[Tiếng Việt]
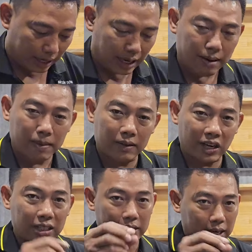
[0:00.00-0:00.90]
mét à mình
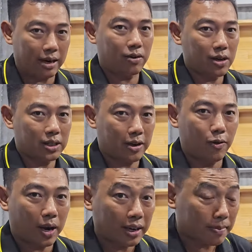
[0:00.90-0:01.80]
phải trừ hao nó
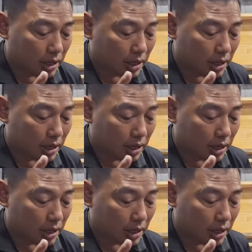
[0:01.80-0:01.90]
xíu khoảng